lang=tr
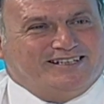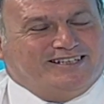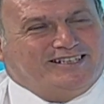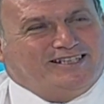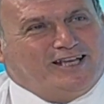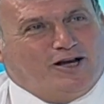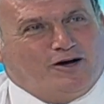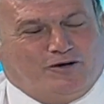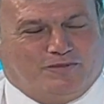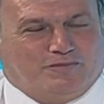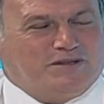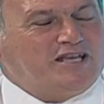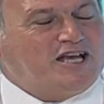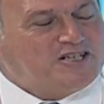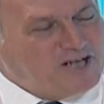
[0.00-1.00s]
ya, bir
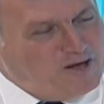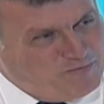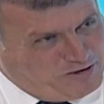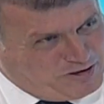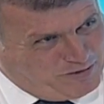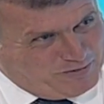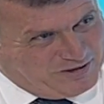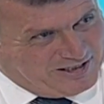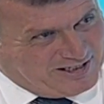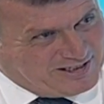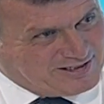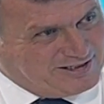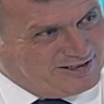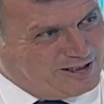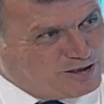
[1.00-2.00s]
yaşam biçimidir
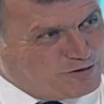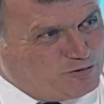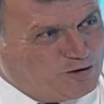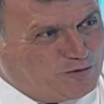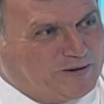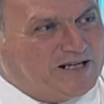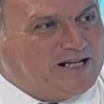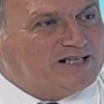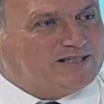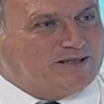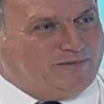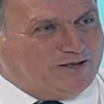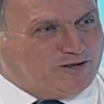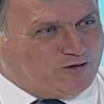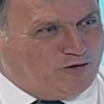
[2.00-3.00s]
aslında spor. Ben her zaman
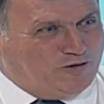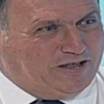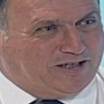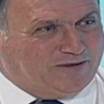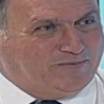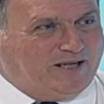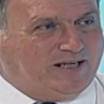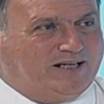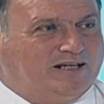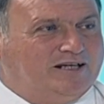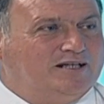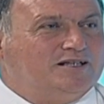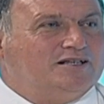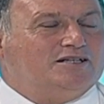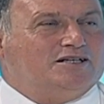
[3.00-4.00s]
söylerim. Yani
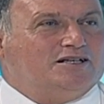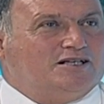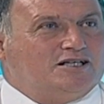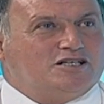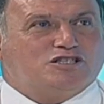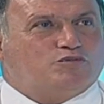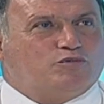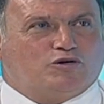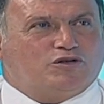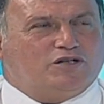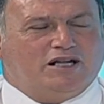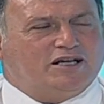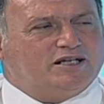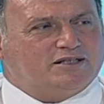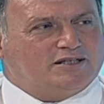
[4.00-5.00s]
sporun
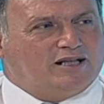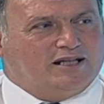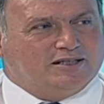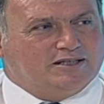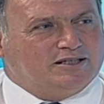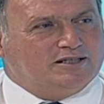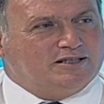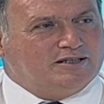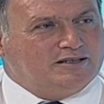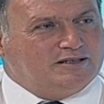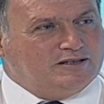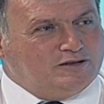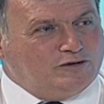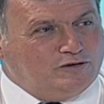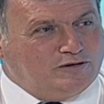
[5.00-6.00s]
her dalı
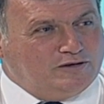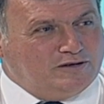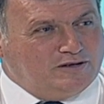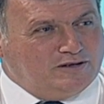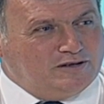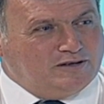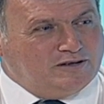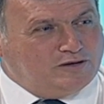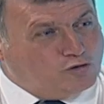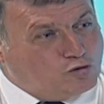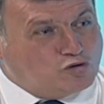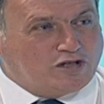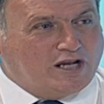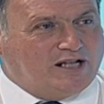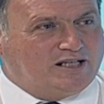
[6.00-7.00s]

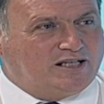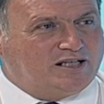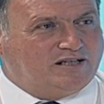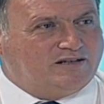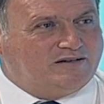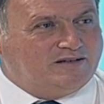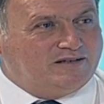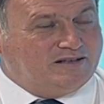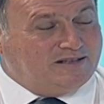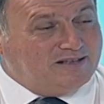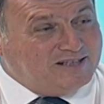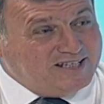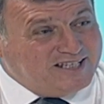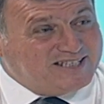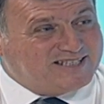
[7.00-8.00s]
güzeldir,
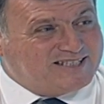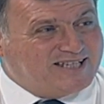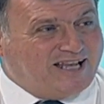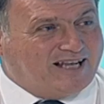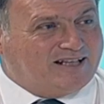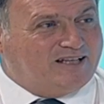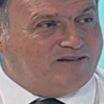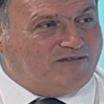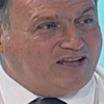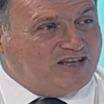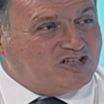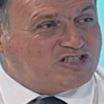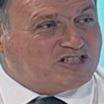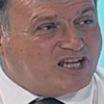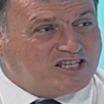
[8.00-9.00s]
istekli ve
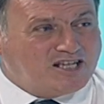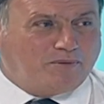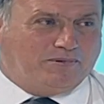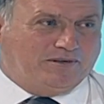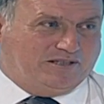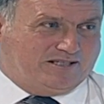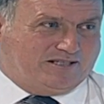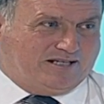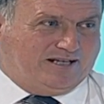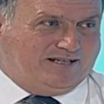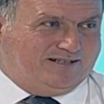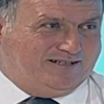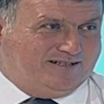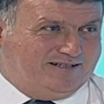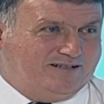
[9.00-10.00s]
işten yapılırsa.
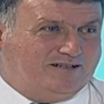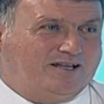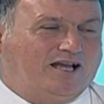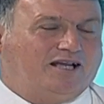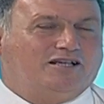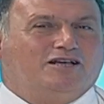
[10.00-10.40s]
Tabii ki. Yani